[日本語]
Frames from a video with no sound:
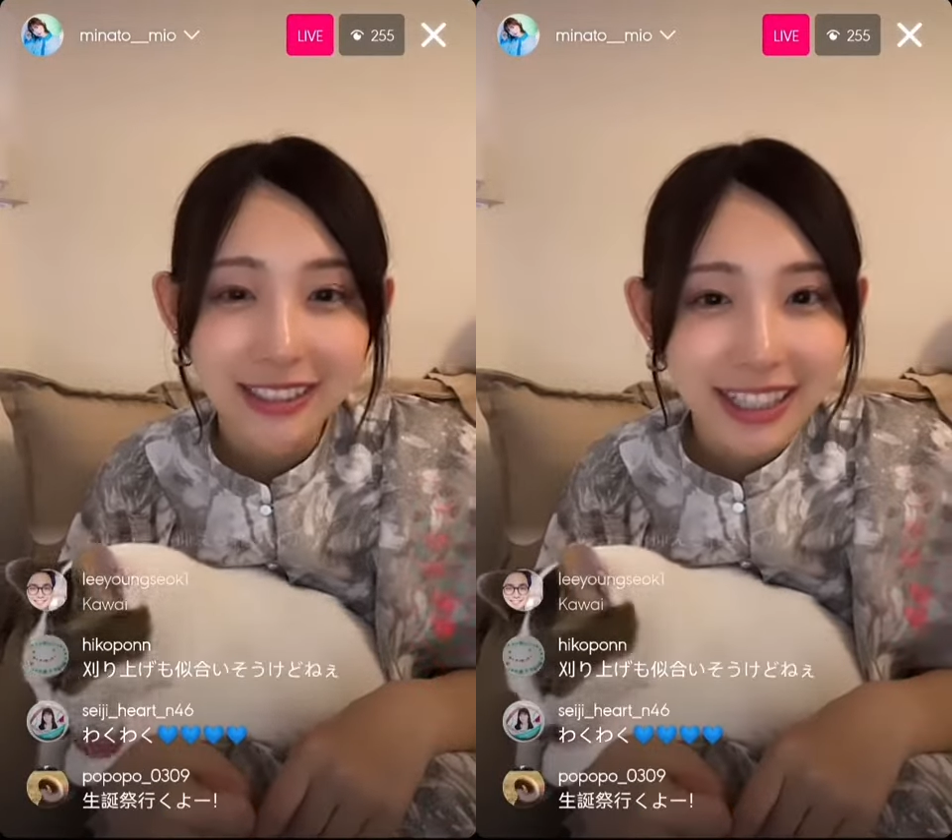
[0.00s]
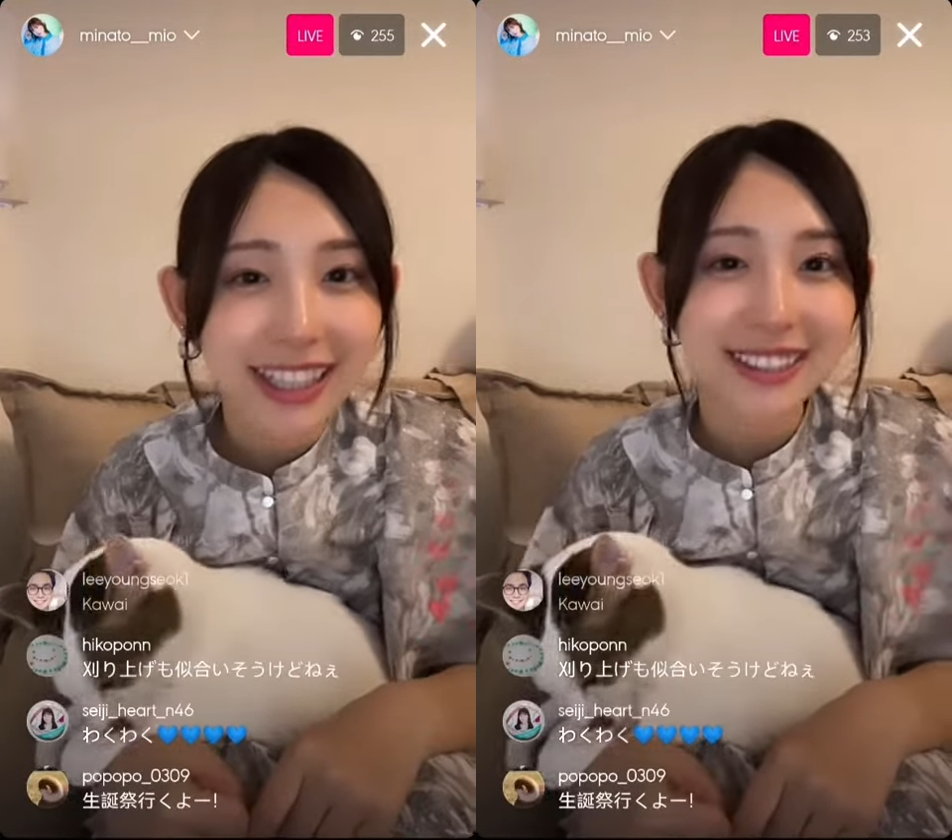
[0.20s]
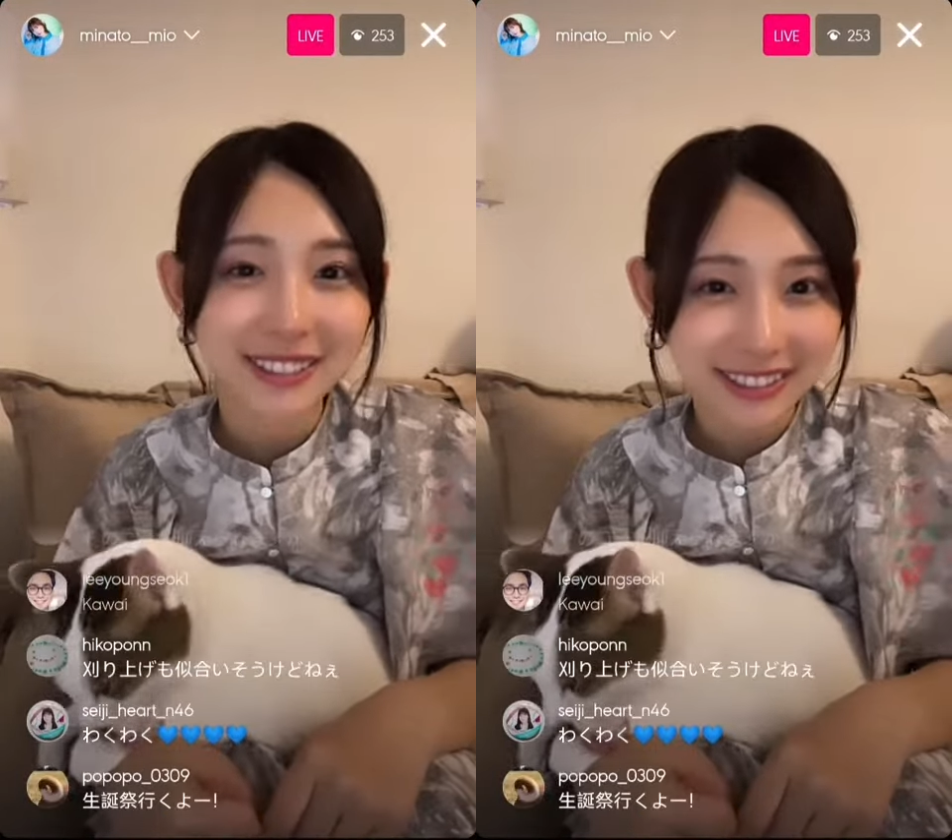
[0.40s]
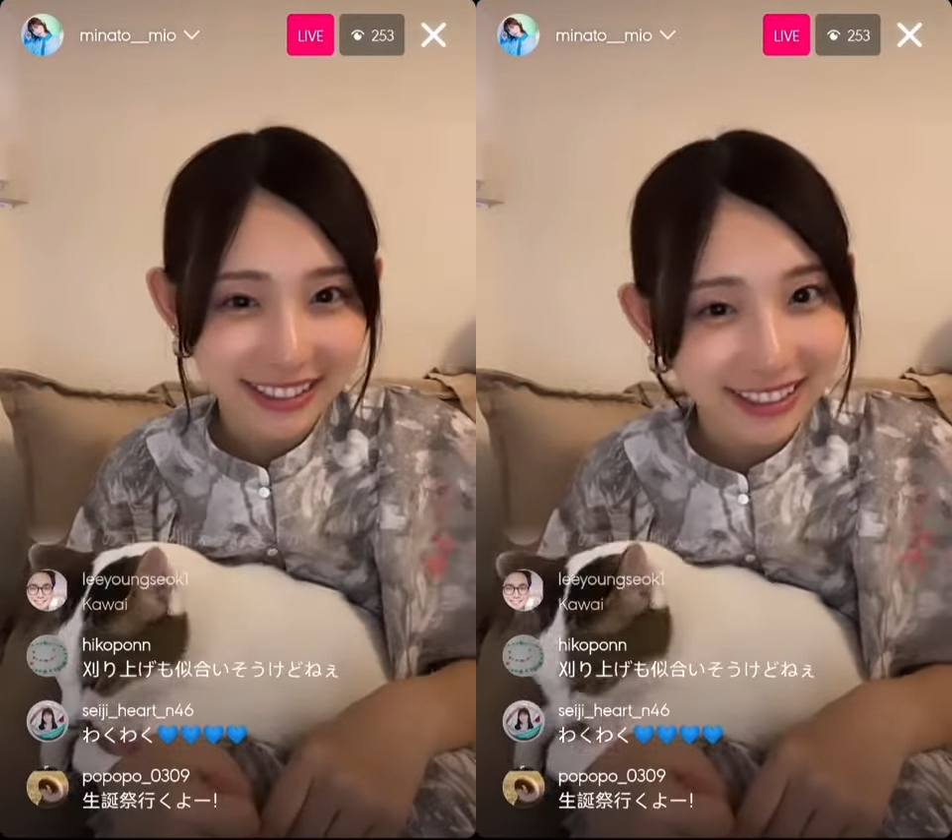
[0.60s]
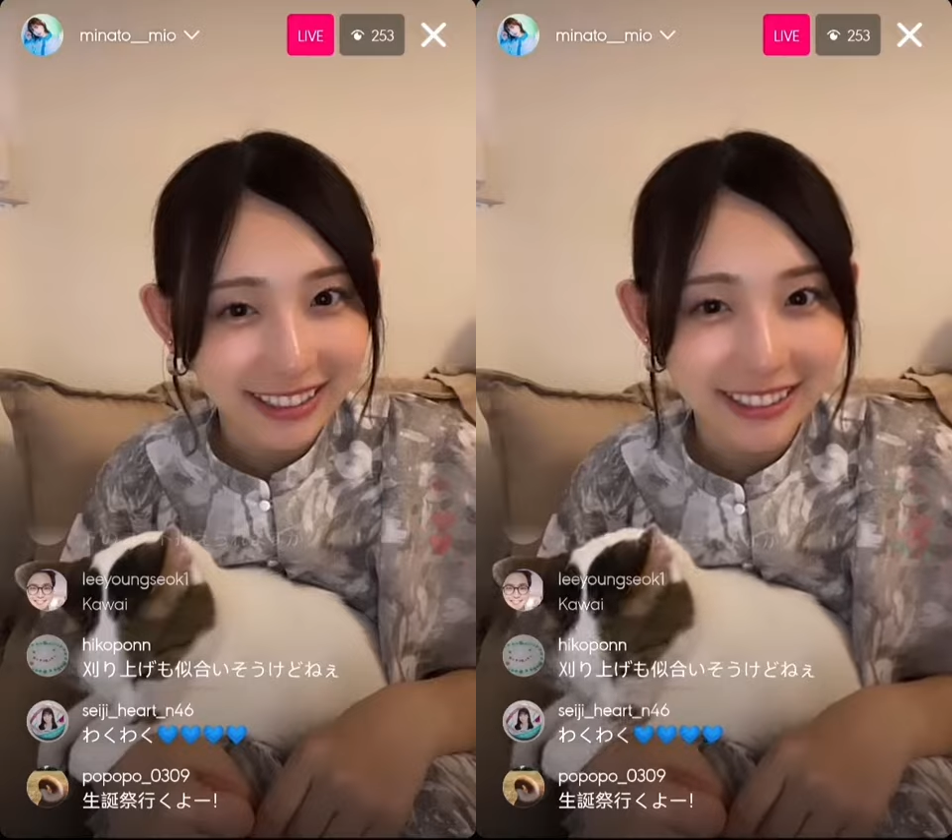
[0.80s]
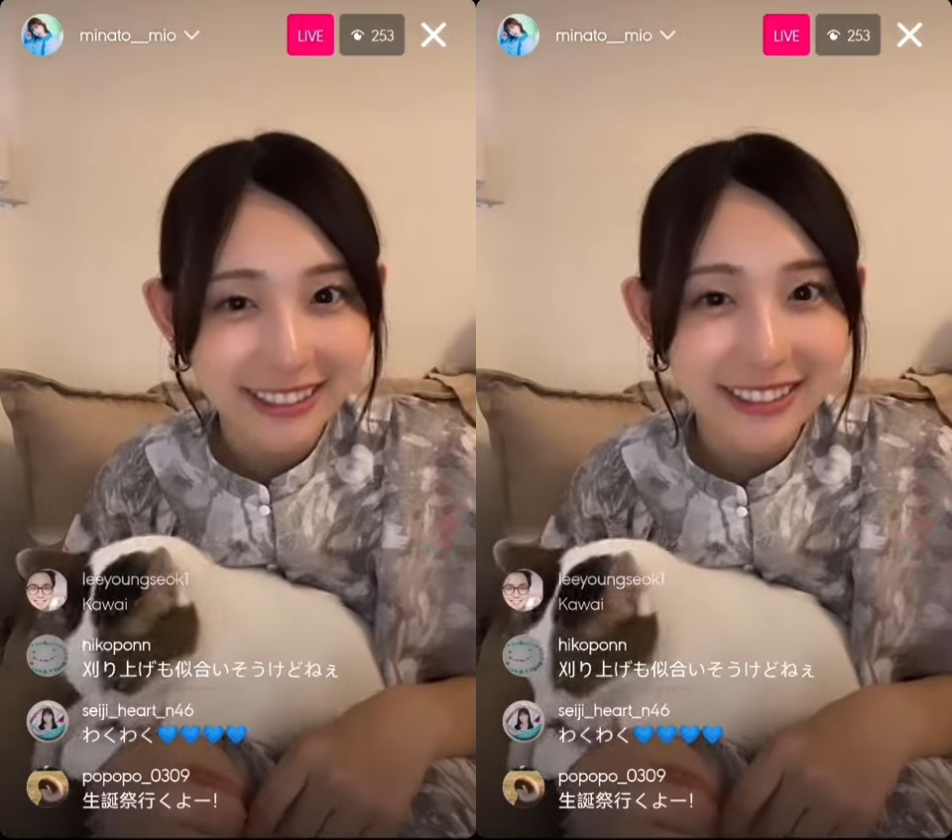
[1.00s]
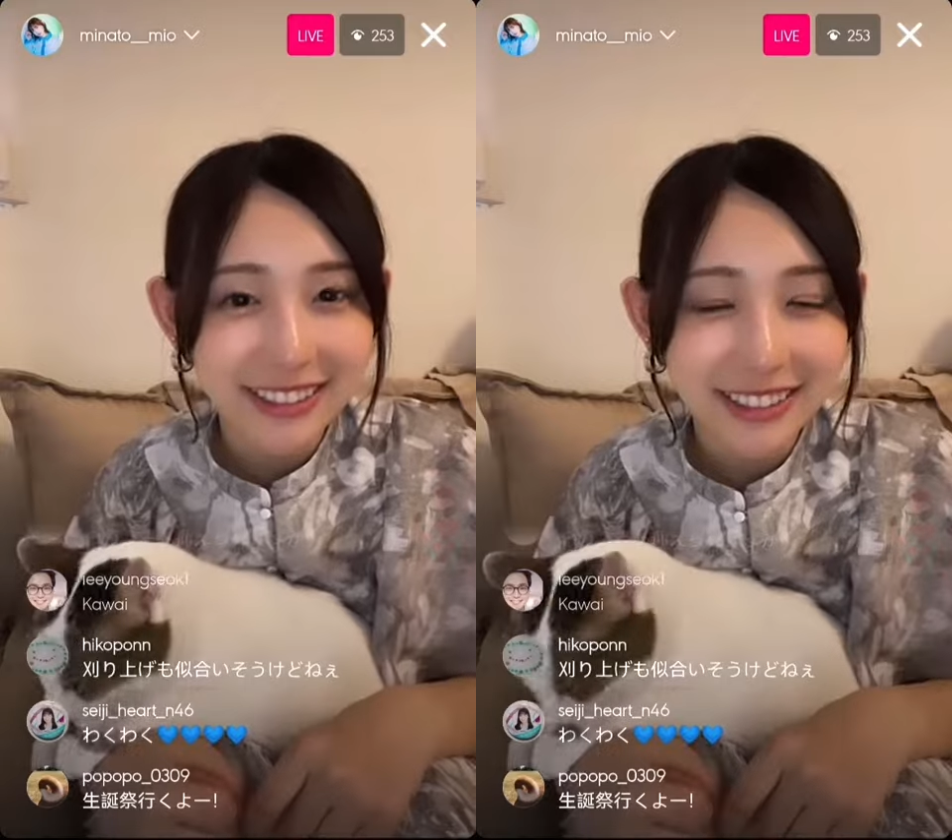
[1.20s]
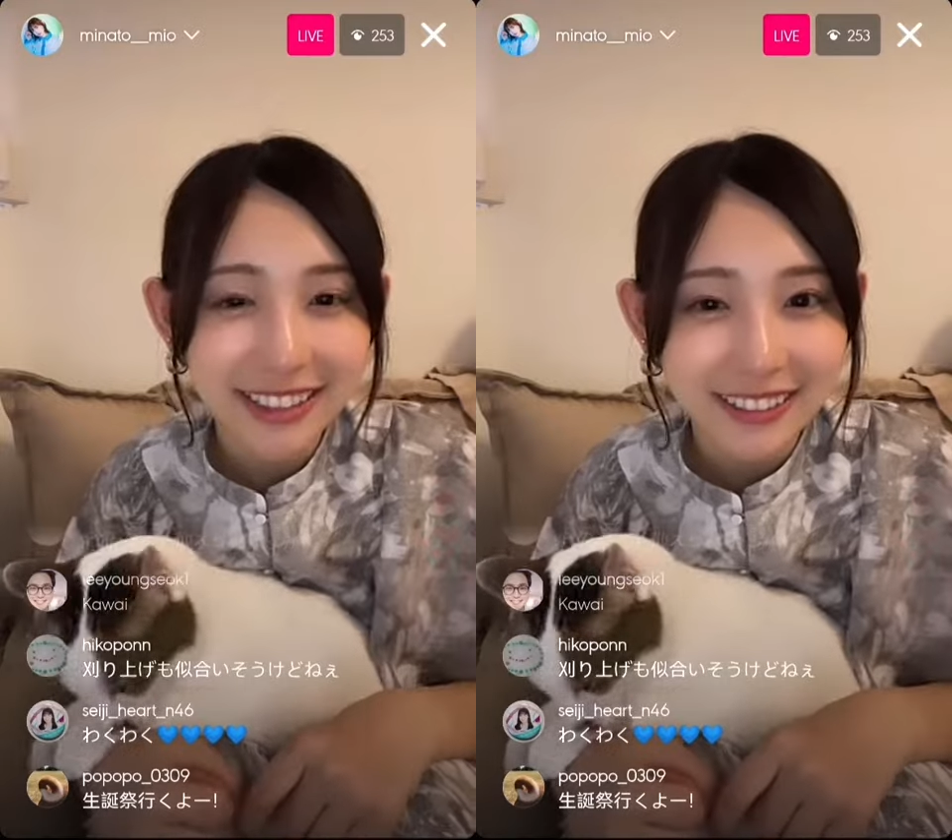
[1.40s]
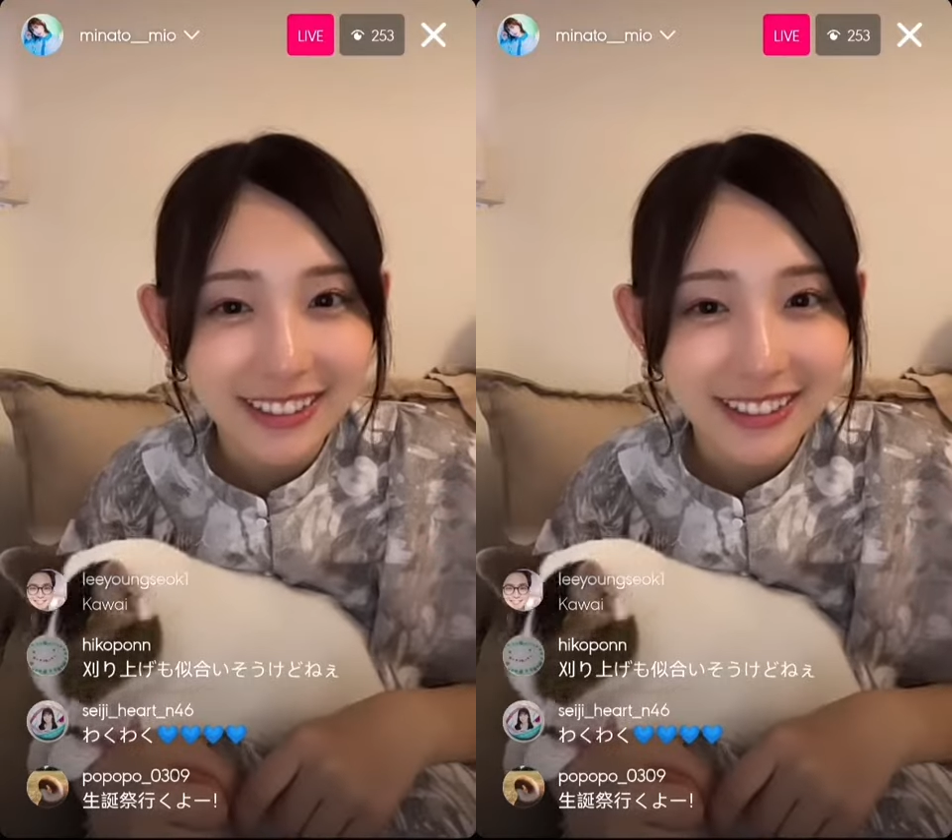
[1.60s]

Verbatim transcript: なるなと思いながらすごく